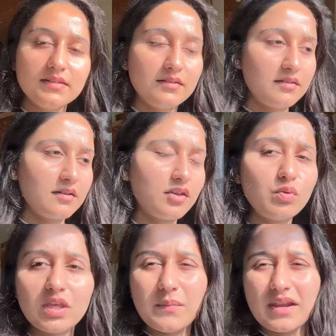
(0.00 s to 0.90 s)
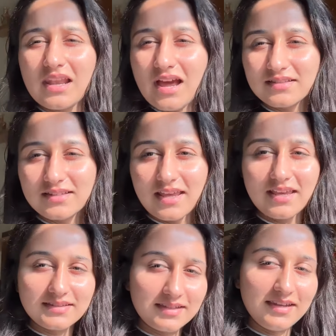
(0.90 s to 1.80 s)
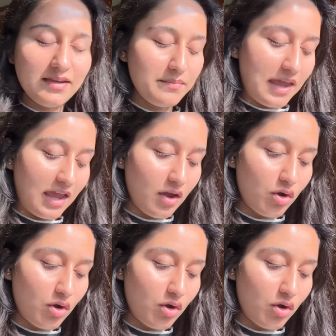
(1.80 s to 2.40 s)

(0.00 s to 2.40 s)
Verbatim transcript: Uh, क्योंकि ये मेरा लास्ट डे है इसीलिए मैं